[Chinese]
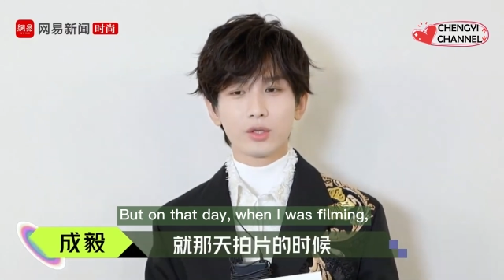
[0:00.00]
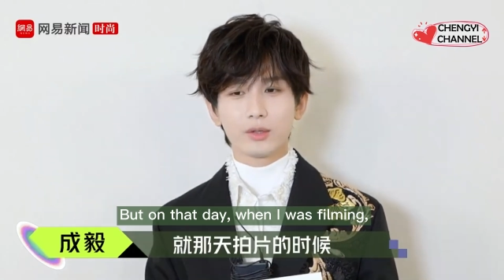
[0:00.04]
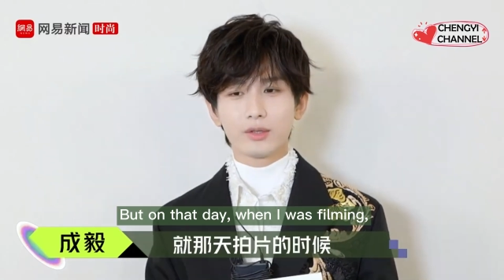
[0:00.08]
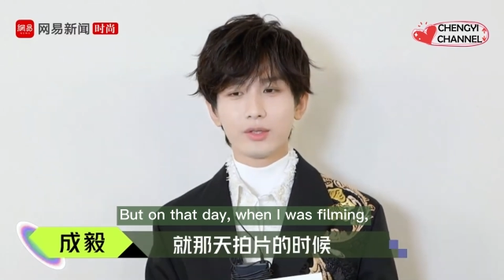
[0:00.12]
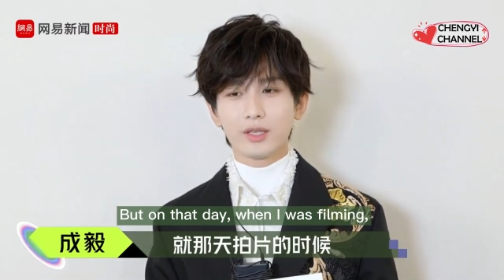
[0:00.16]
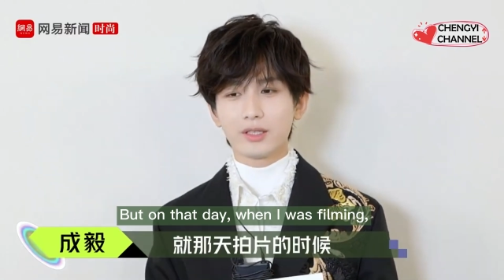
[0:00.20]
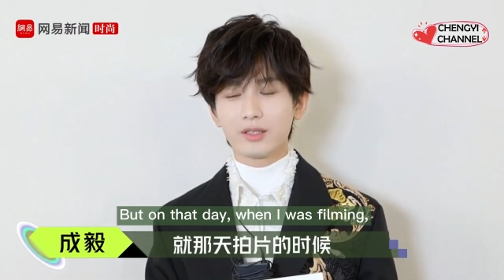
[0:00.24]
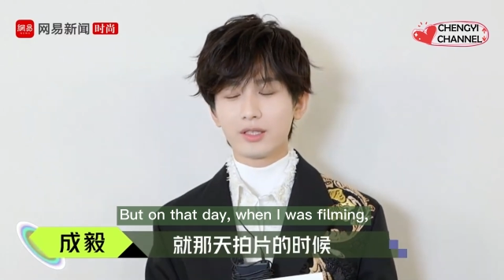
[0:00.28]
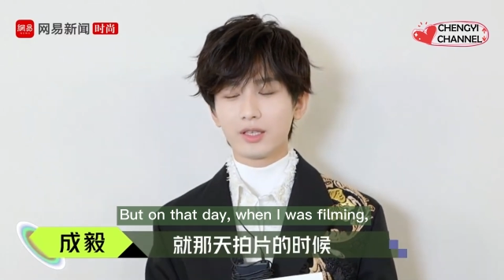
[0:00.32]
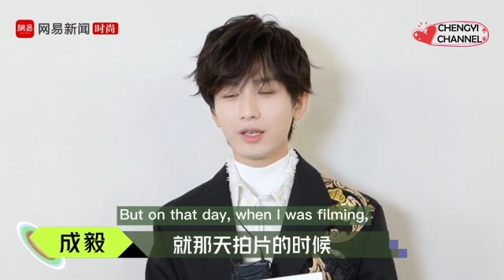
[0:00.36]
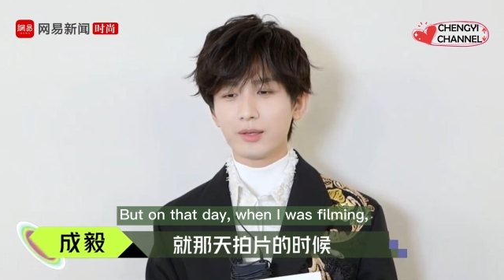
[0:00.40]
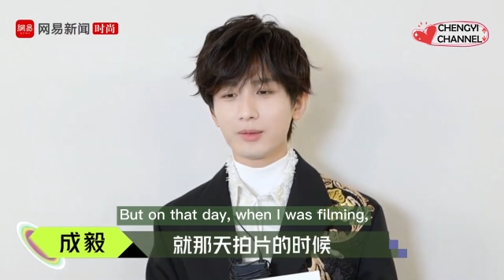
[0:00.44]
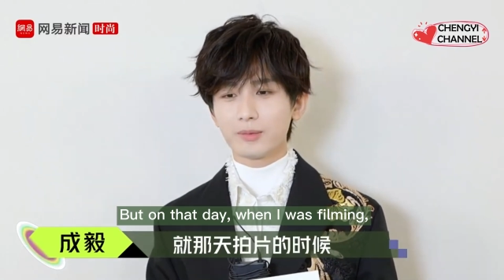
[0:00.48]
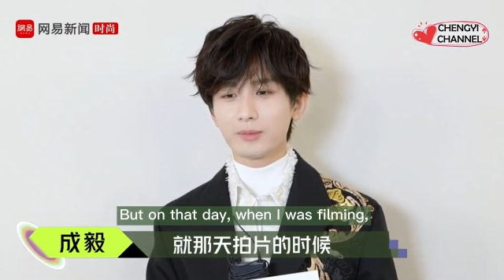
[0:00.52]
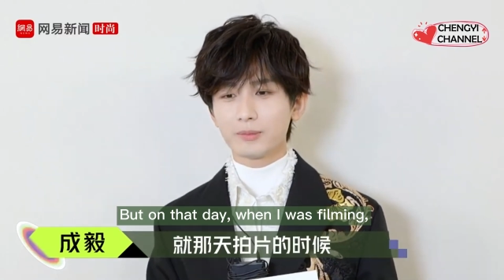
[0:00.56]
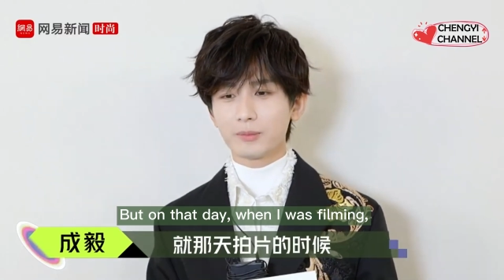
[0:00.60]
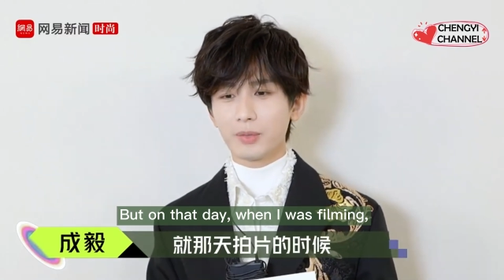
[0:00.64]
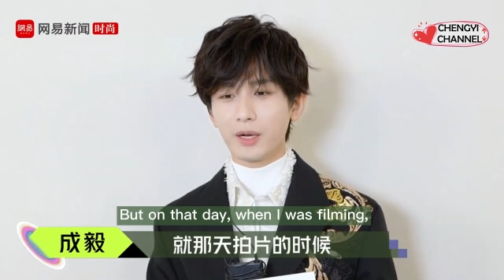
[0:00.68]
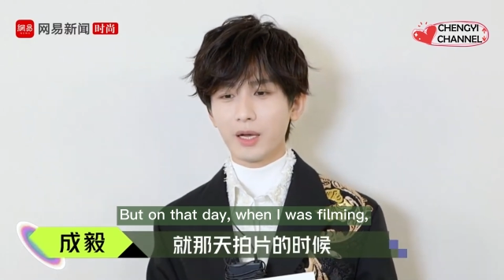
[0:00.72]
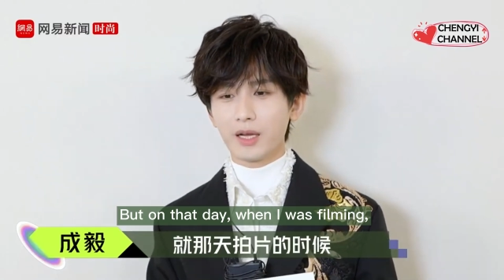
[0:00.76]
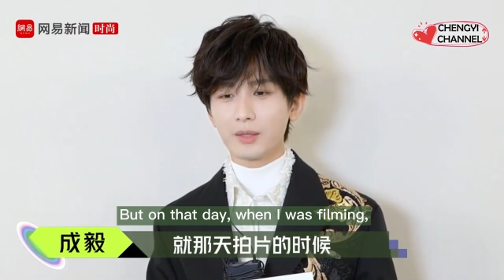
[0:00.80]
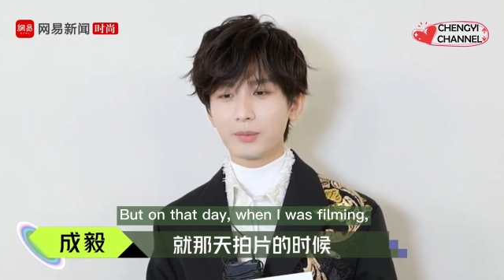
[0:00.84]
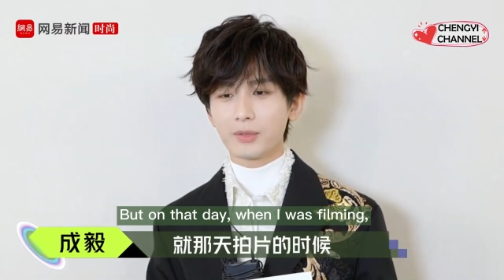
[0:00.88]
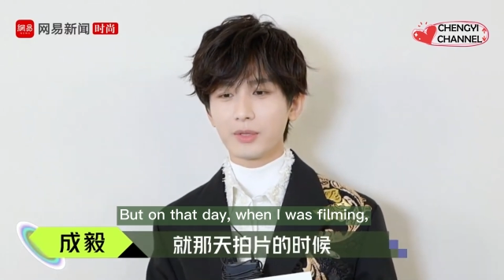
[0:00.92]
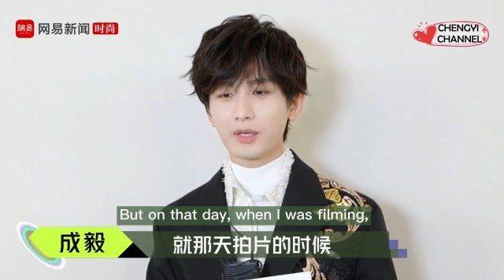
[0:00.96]
就那
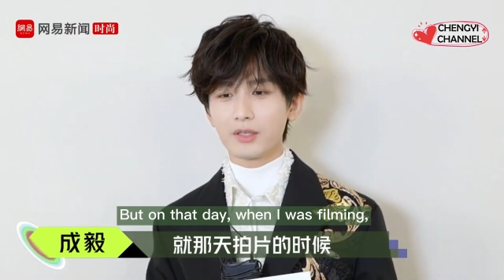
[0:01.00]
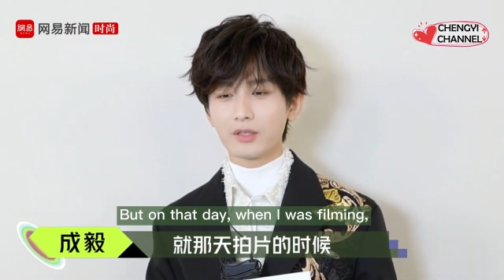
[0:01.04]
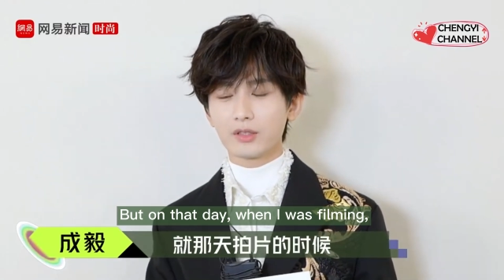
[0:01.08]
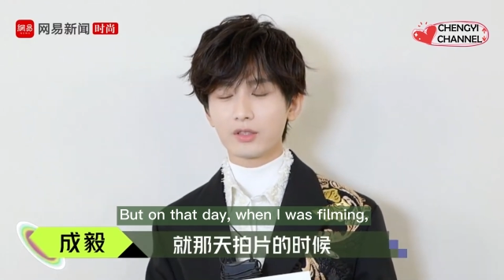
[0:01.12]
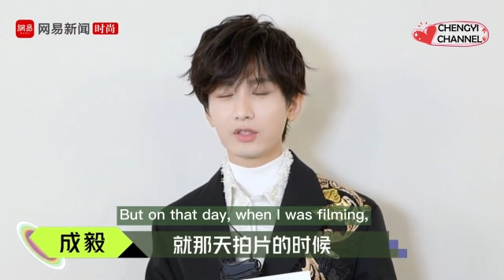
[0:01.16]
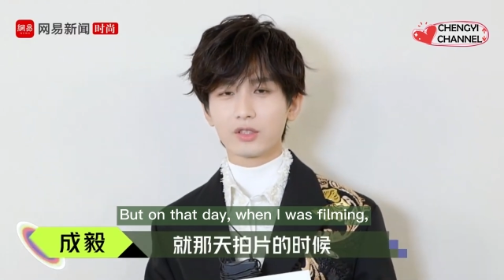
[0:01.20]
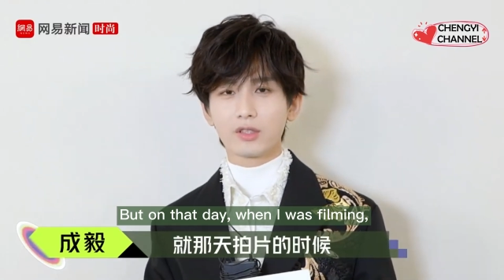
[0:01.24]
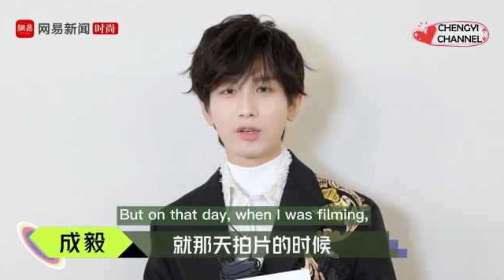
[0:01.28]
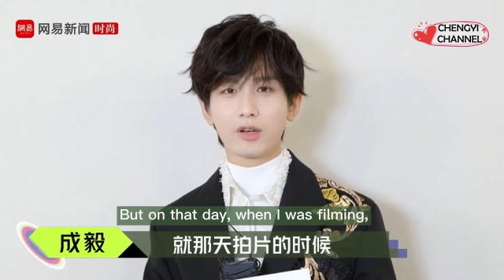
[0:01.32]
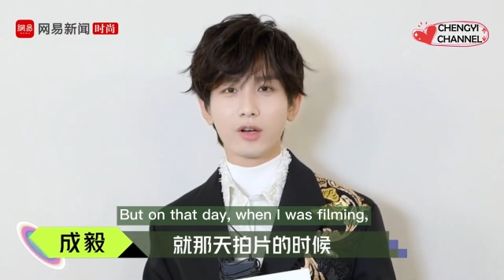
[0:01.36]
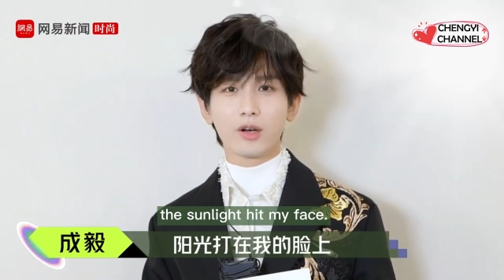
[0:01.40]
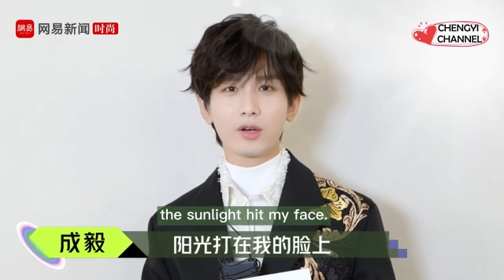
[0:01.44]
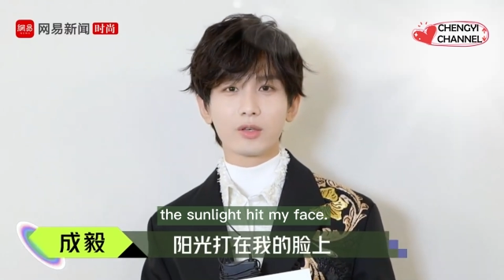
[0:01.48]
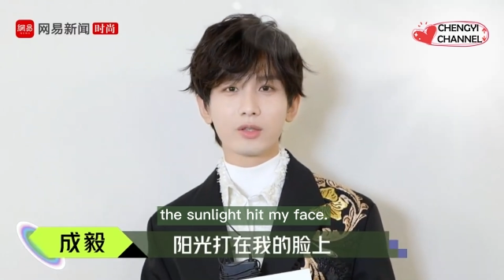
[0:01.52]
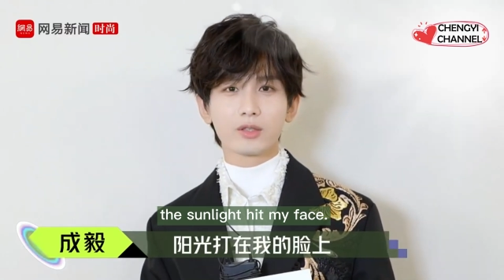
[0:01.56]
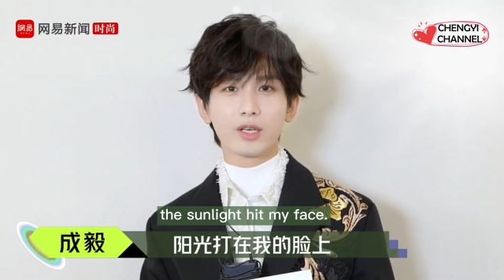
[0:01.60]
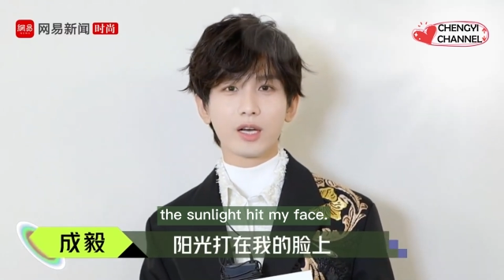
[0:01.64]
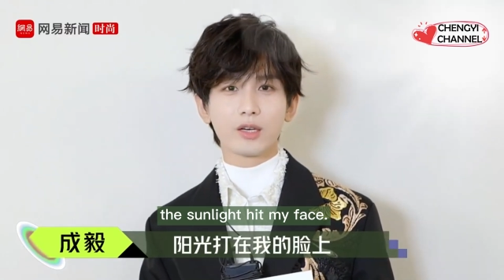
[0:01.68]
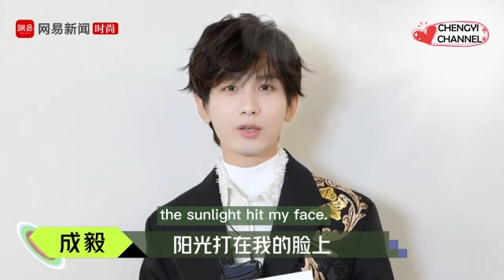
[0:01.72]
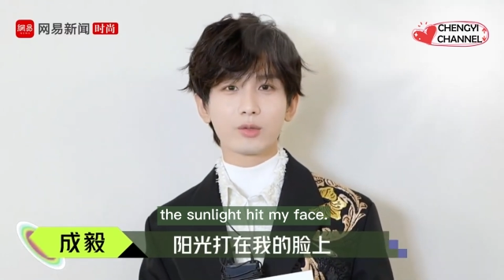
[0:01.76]
天拍片的时候，